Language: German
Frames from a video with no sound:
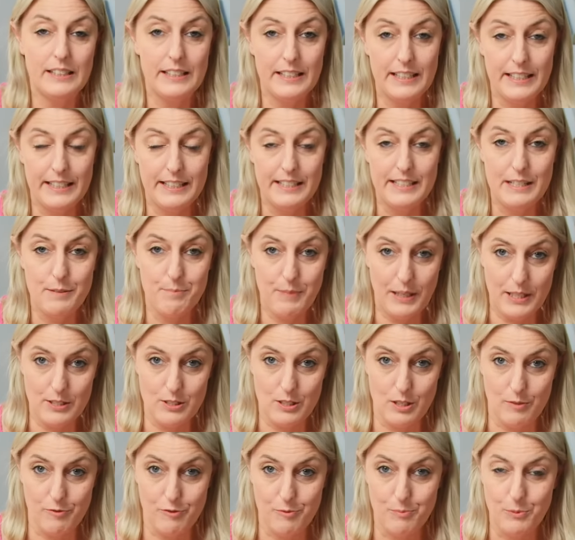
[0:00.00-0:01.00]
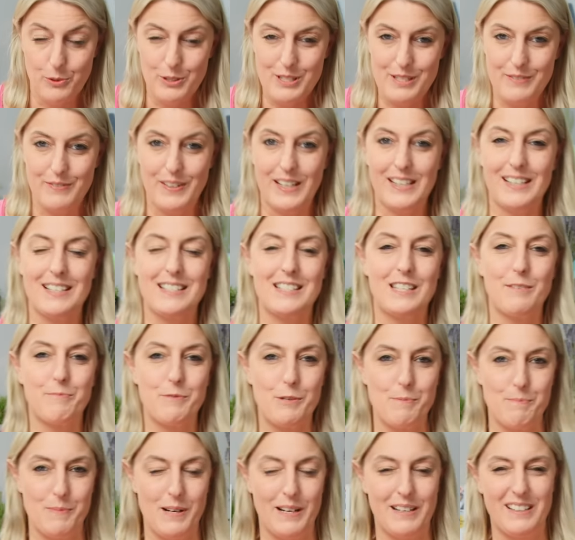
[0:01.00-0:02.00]
in den Mixtopf muss, weil das gibt
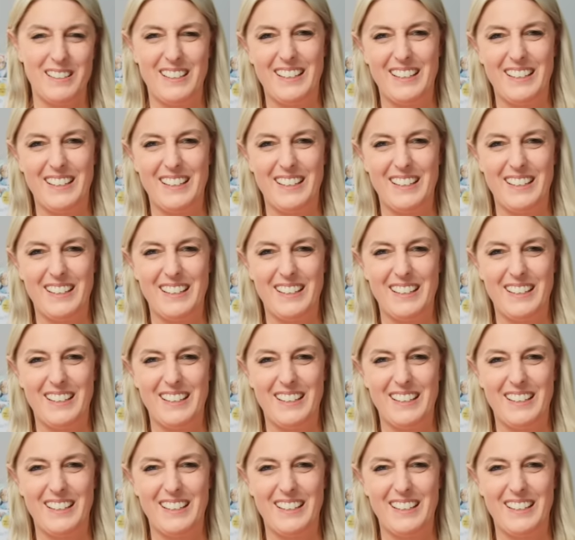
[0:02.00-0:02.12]
immer